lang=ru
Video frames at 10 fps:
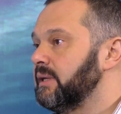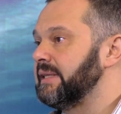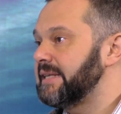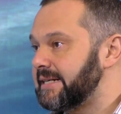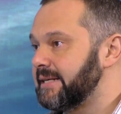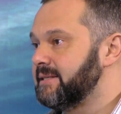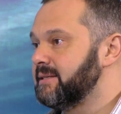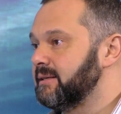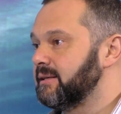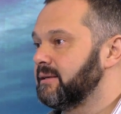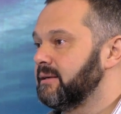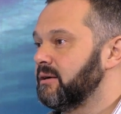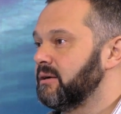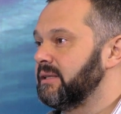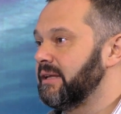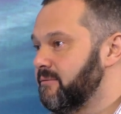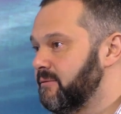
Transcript: находили на